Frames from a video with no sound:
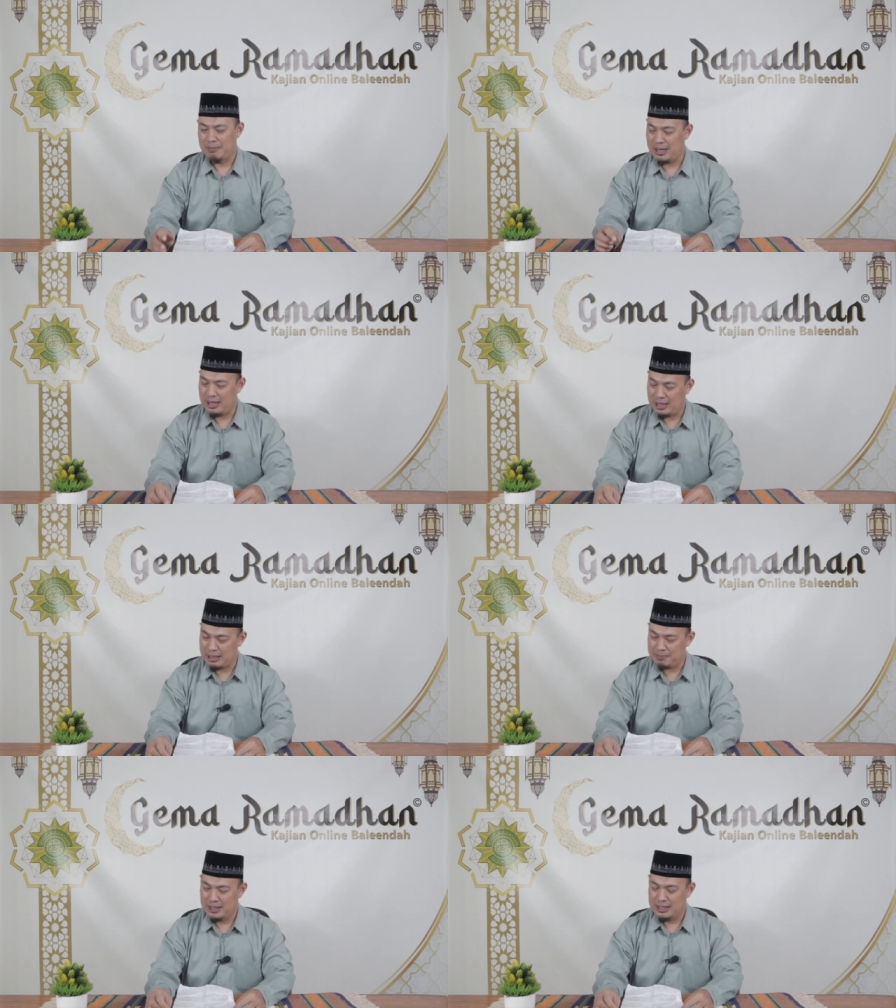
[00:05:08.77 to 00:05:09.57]

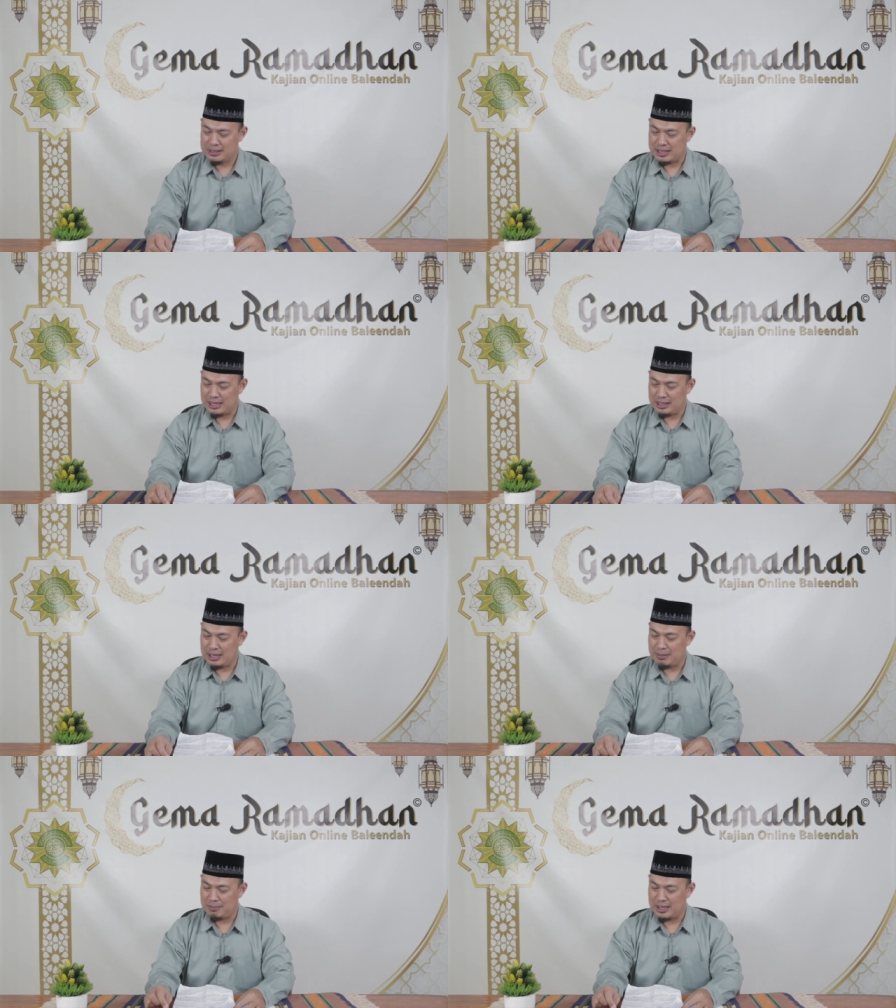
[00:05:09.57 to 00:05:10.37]
Maaf,
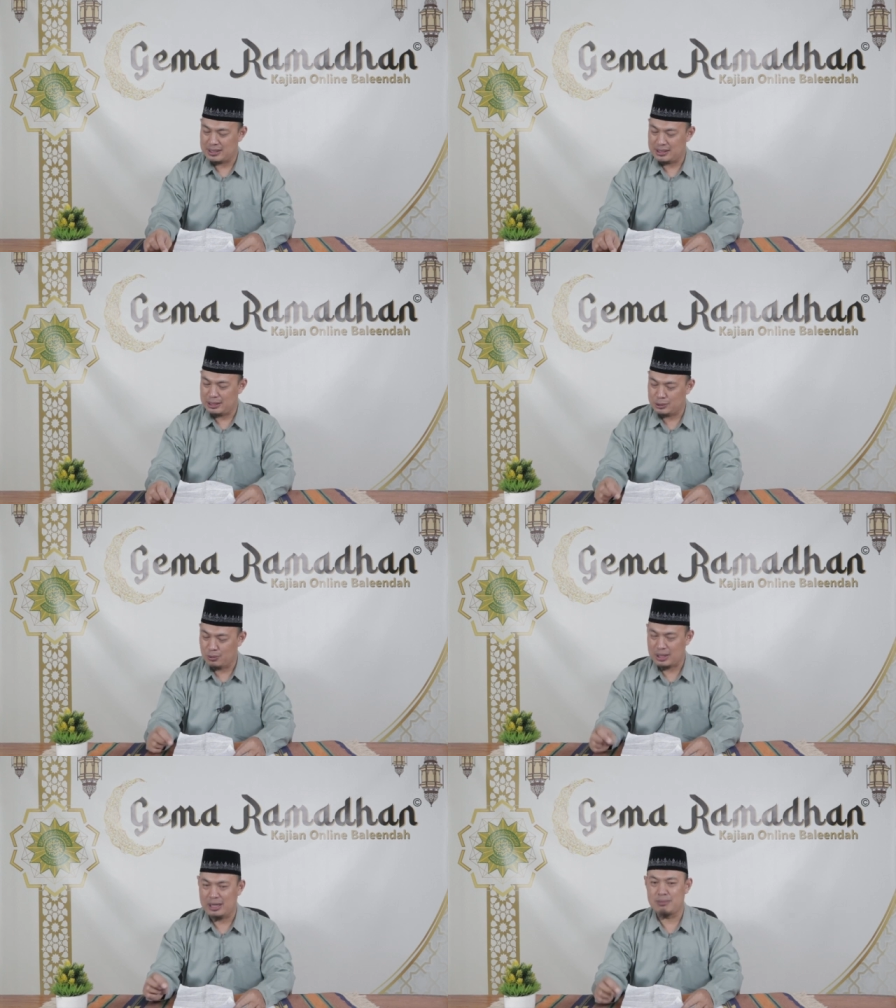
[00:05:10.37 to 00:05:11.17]
saya masih
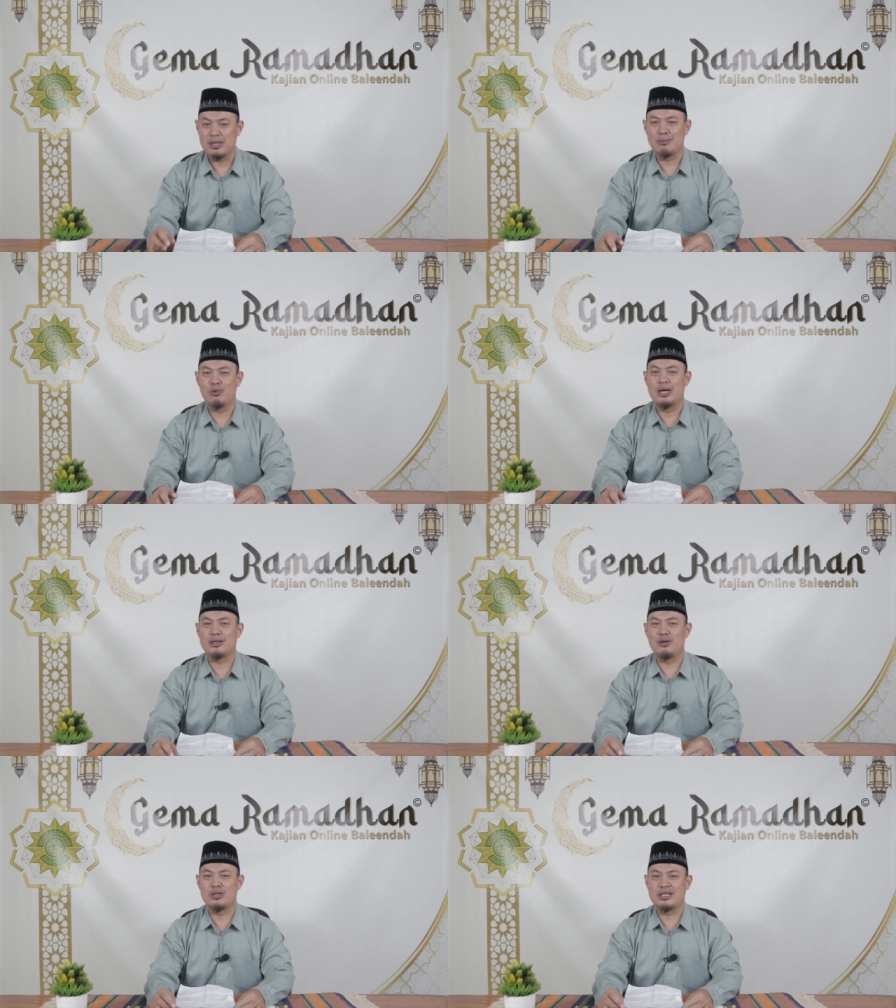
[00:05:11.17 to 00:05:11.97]
suka
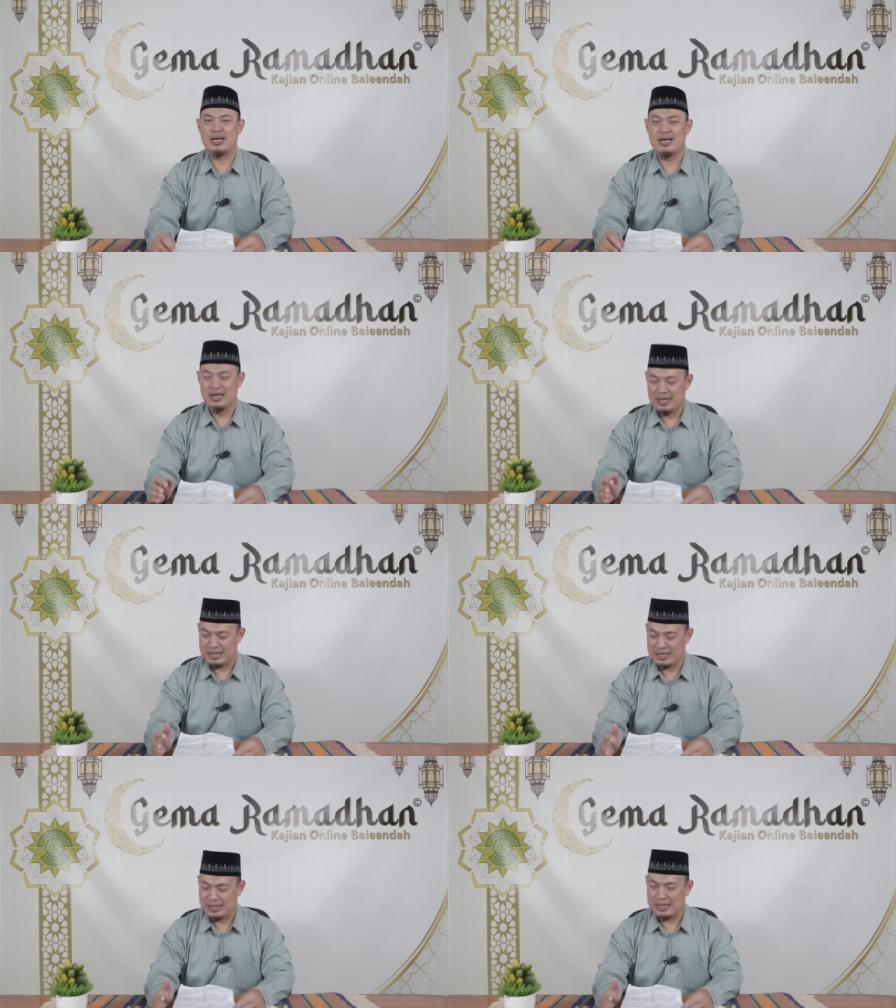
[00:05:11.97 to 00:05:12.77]
berbuat dosa
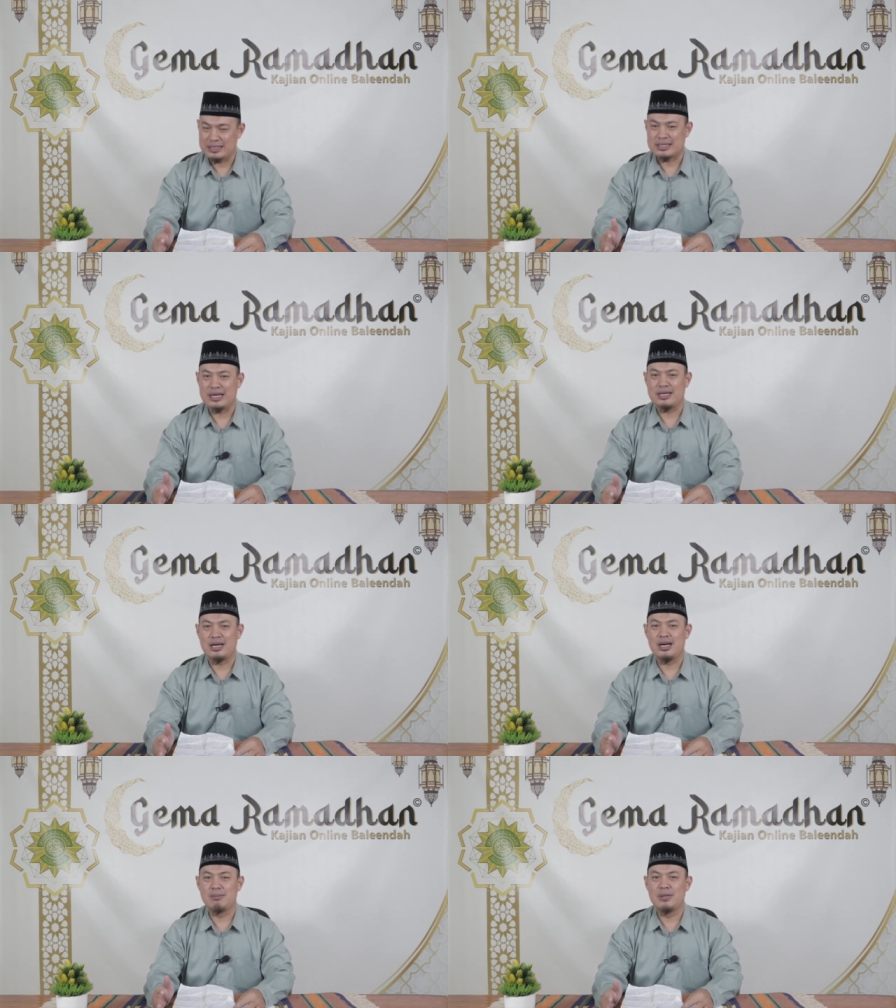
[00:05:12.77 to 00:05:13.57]
karena
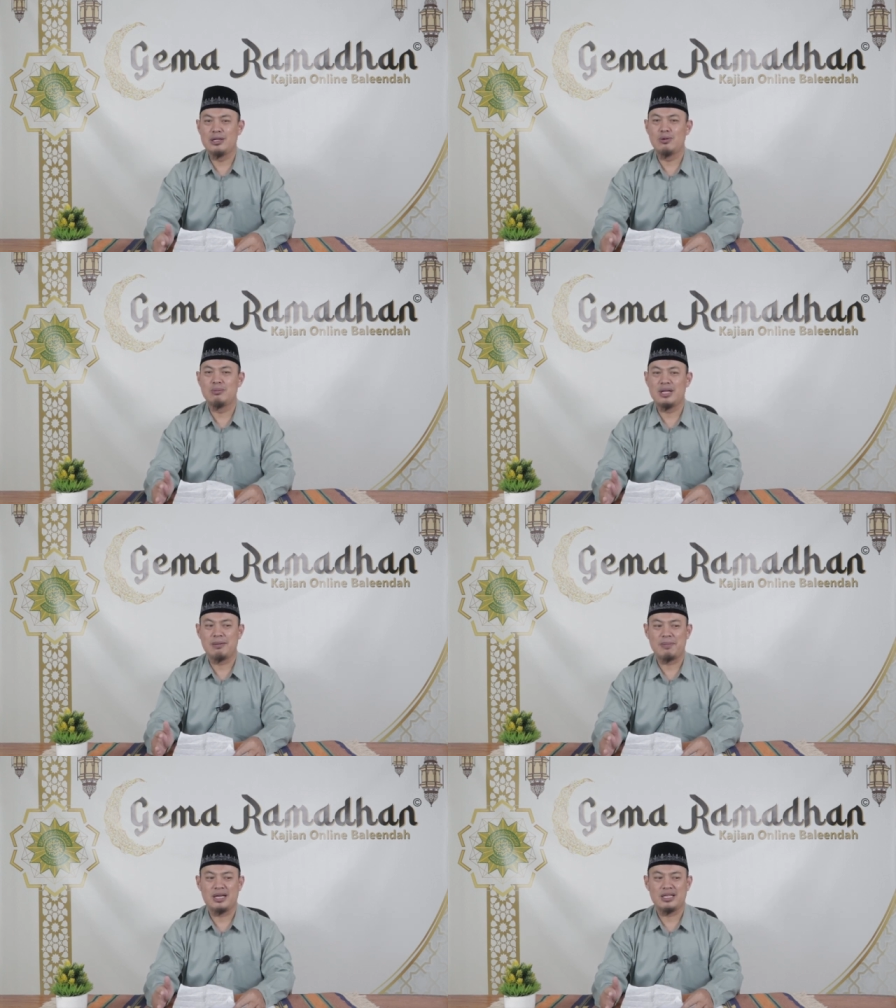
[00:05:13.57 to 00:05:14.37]
saya belum
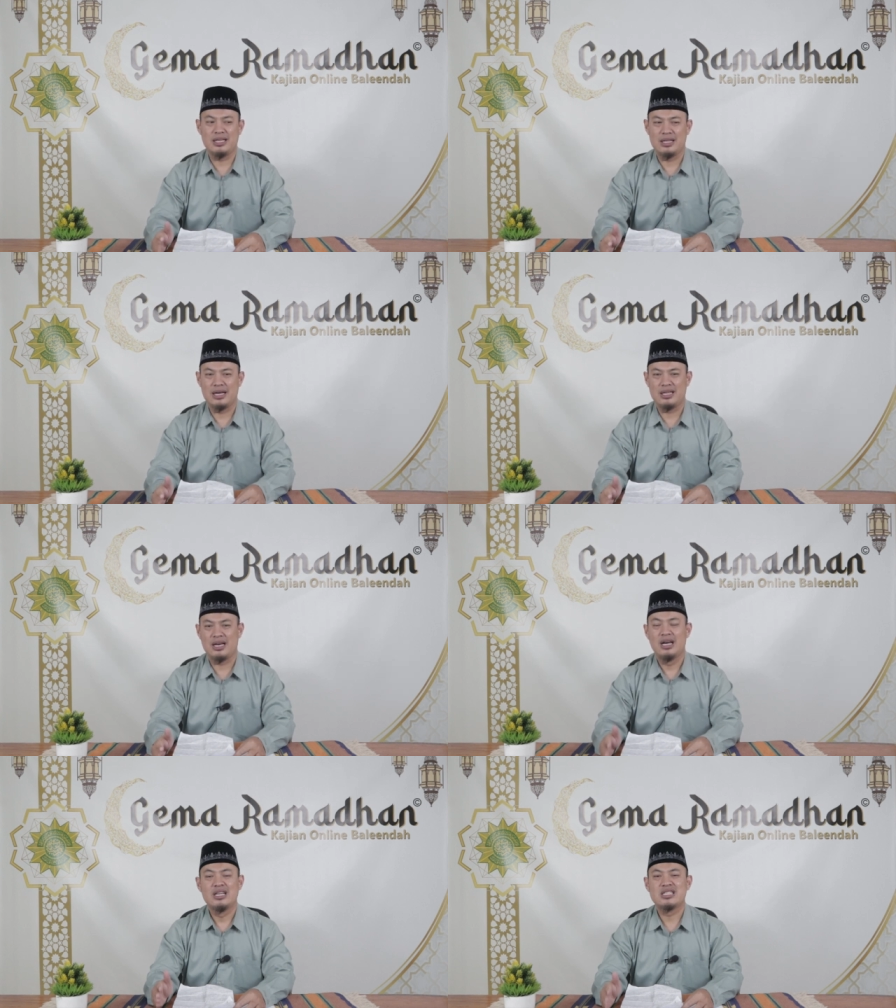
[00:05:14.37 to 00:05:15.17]
dapat
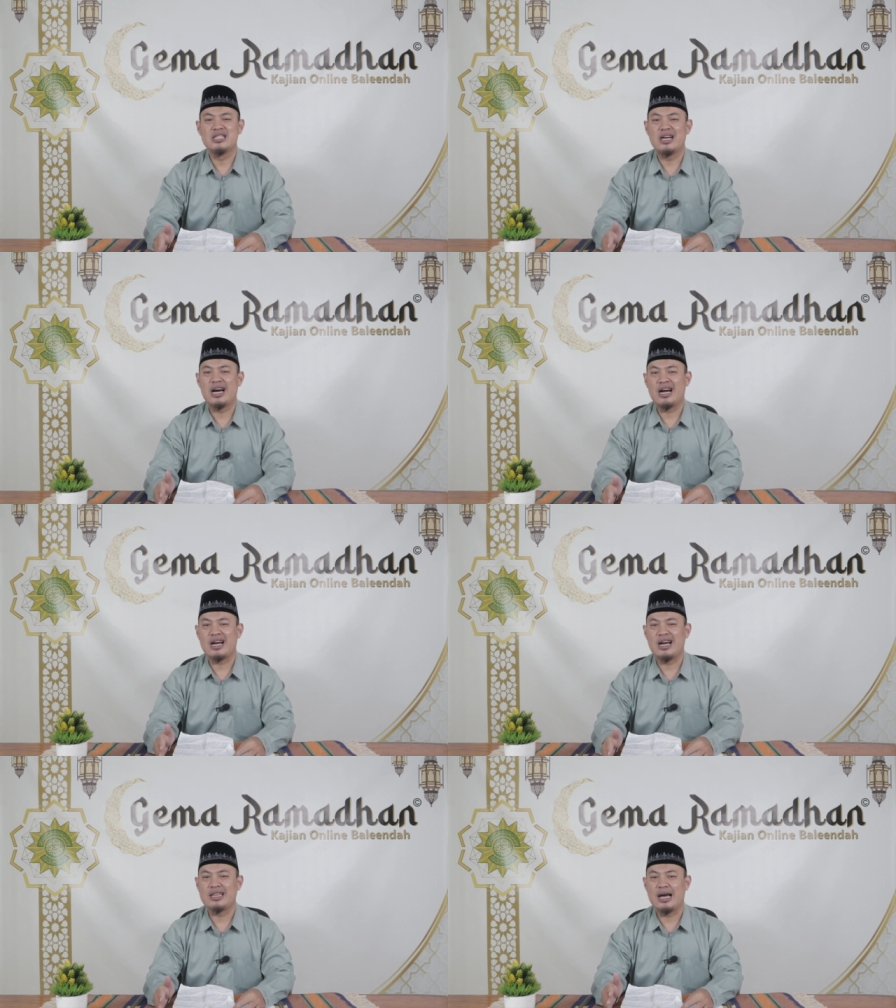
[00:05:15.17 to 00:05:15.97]
hidayah.
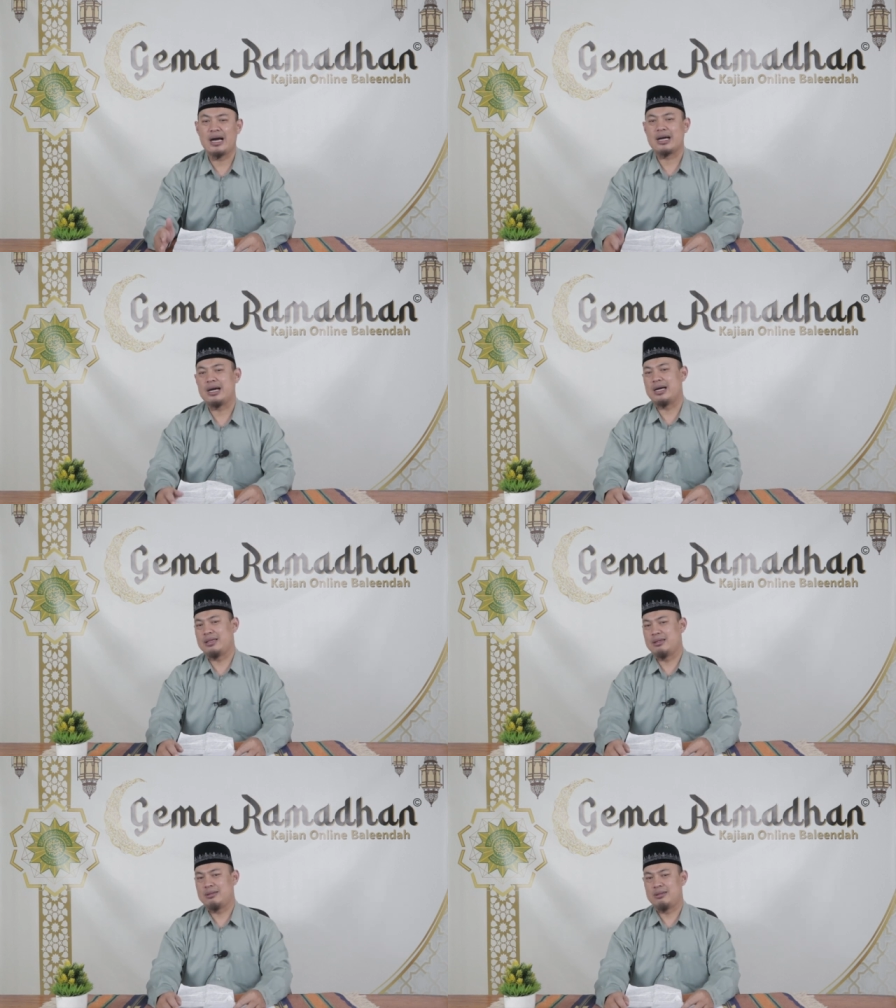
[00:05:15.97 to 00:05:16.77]

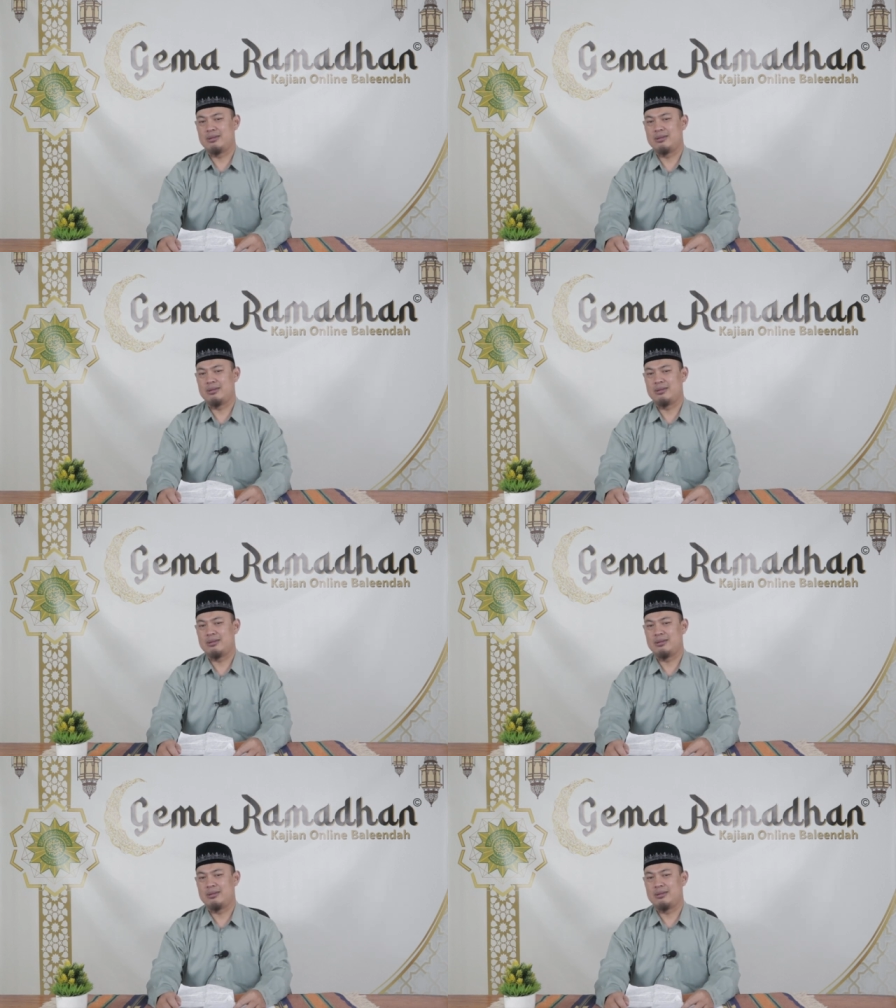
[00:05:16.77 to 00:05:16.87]
Seakan-akan